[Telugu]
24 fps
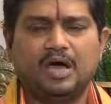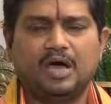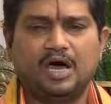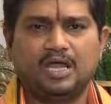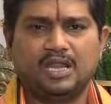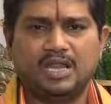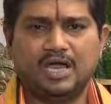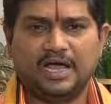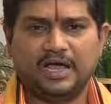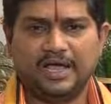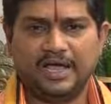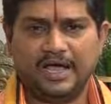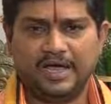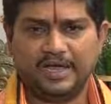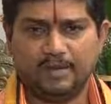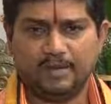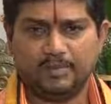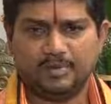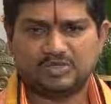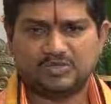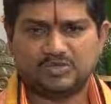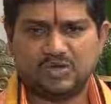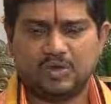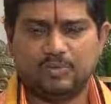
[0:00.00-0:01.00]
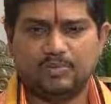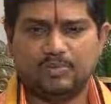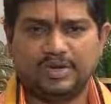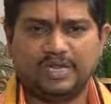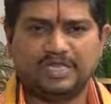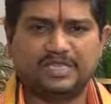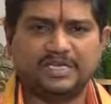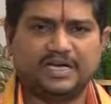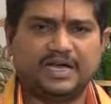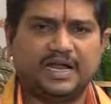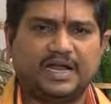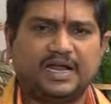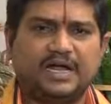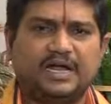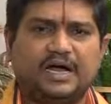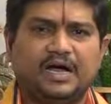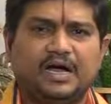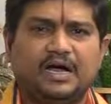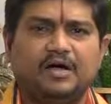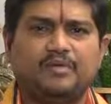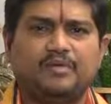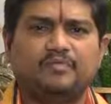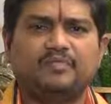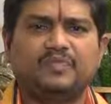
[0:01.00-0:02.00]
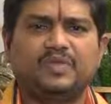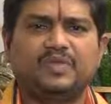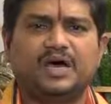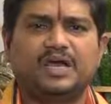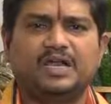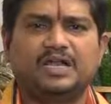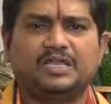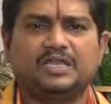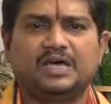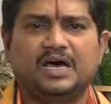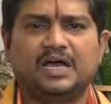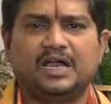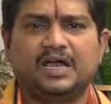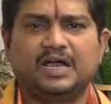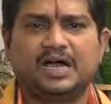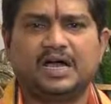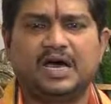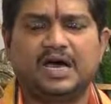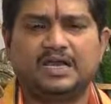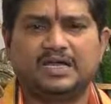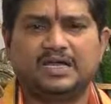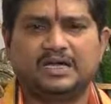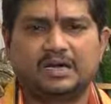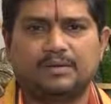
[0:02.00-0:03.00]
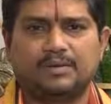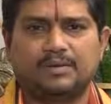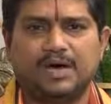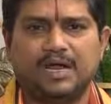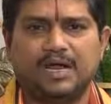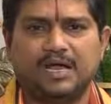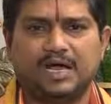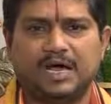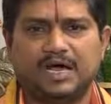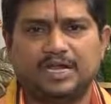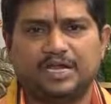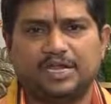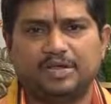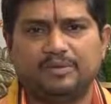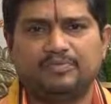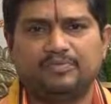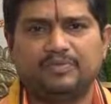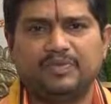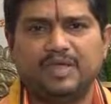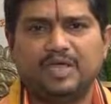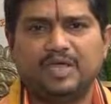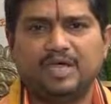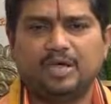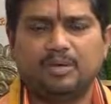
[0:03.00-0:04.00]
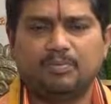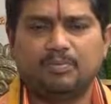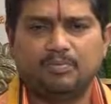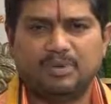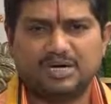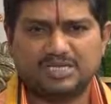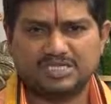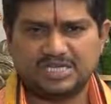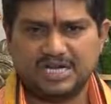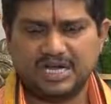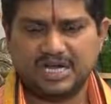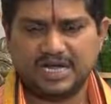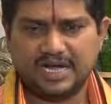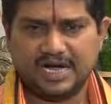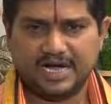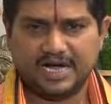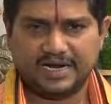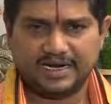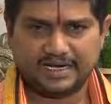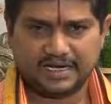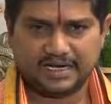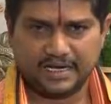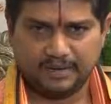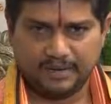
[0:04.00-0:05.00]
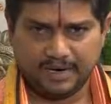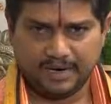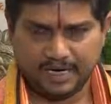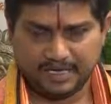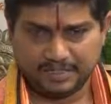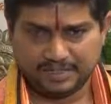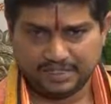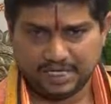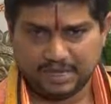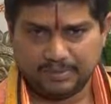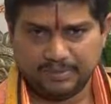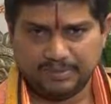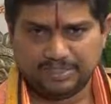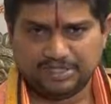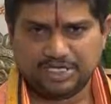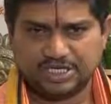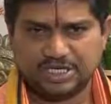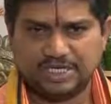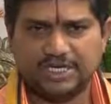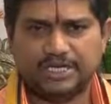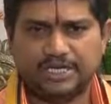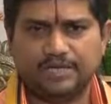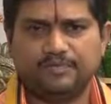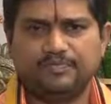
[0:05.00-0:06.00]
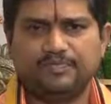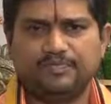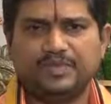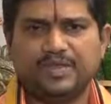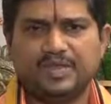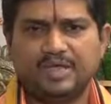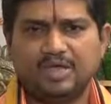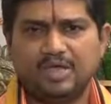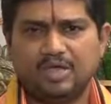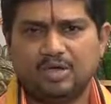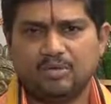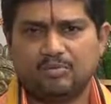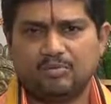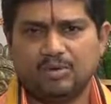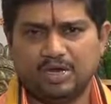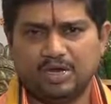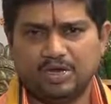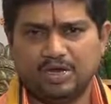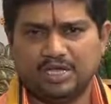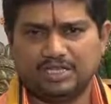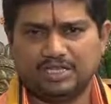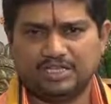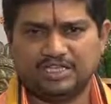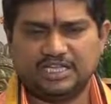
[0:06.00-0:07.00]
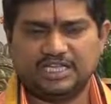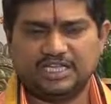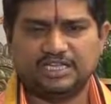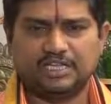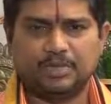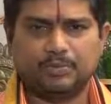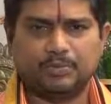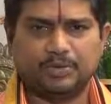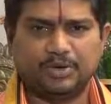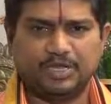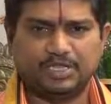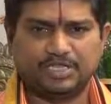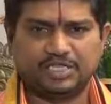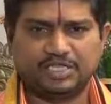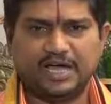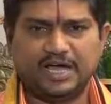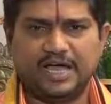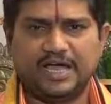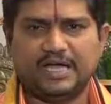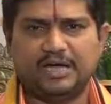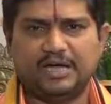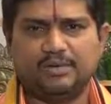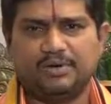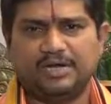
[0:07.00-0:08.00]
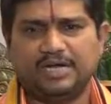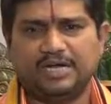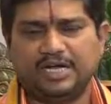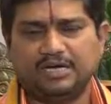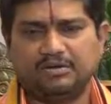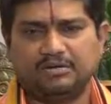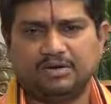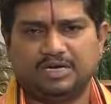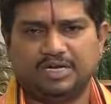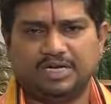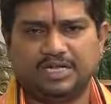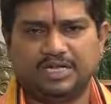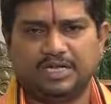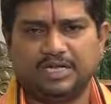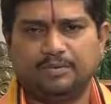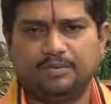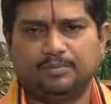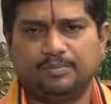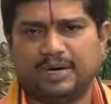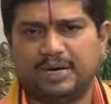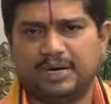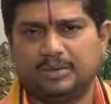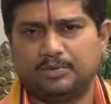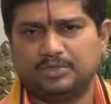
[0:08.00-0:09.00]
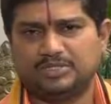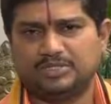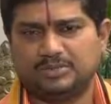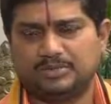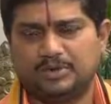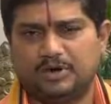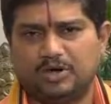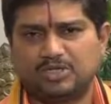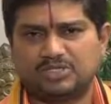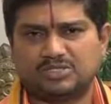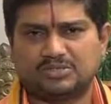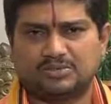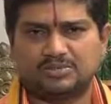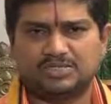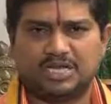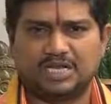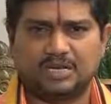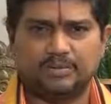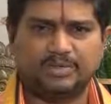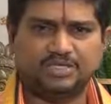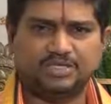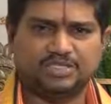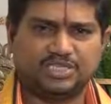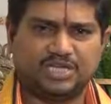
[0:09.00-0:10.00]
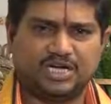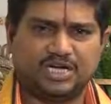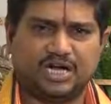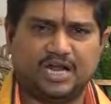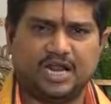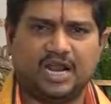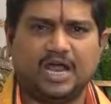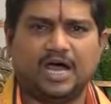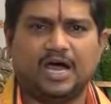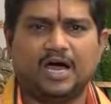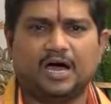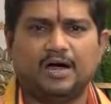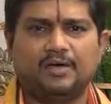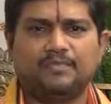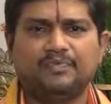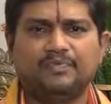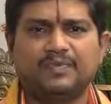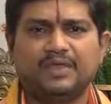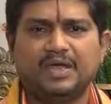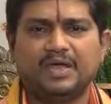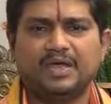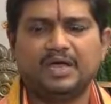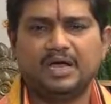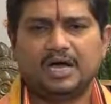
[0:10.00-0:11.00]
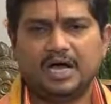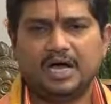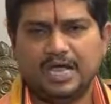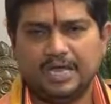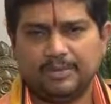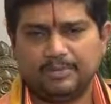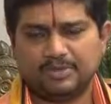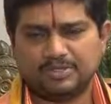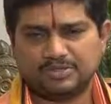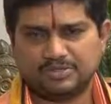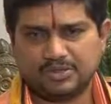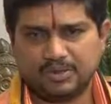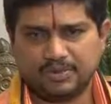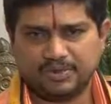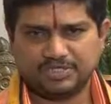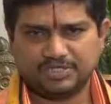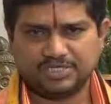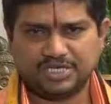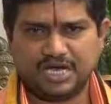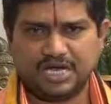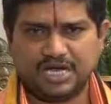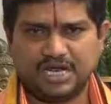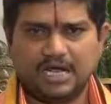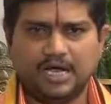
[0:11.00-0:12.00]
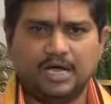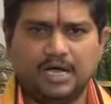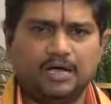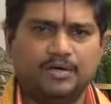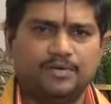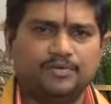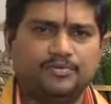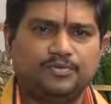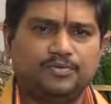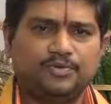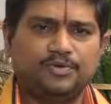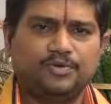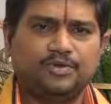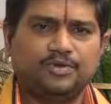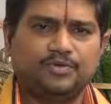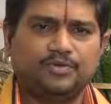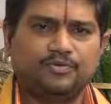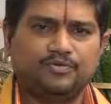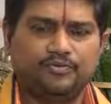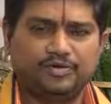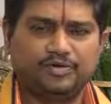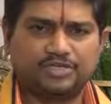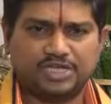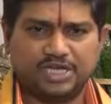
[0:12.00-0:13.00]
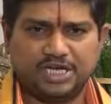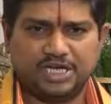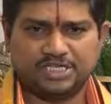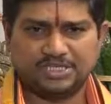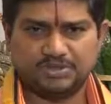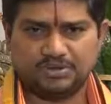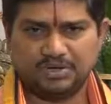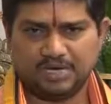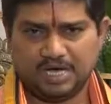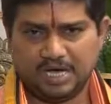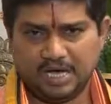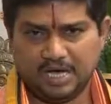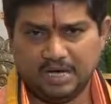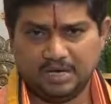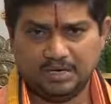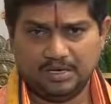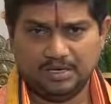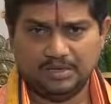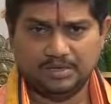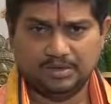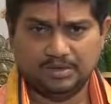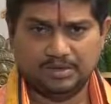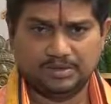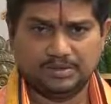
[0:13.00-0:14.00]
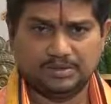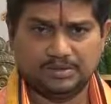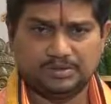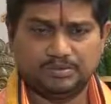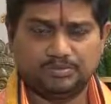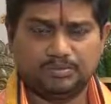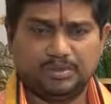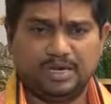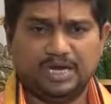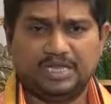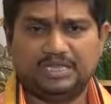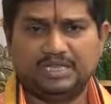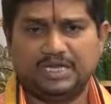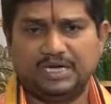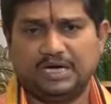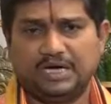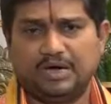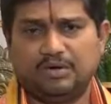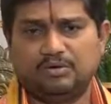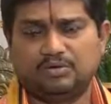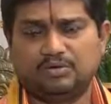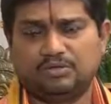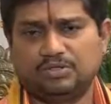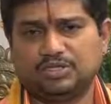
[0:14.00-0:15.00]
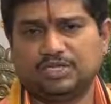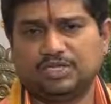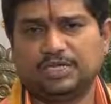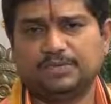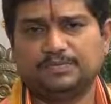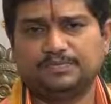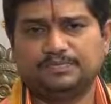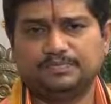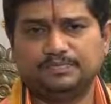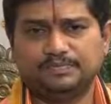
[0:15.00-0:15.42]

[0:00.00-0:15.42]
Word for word: అలాగే అయ్యప్ప స్వామి ప్రీతికరంగా అన్నదాన కార్యక్రమాలు కానీ భజన కార్యక్రమాలు కానీ జరిపించండి మరియు అత్యంత ప్రీతిదాయకమైనటువంటి పడిపూజ మహోత్సవం జరిపించిన ఎడల అయ్యప్ప స్వామికి చాలా విశేషమైన ఫలితంగా ఉంటుంది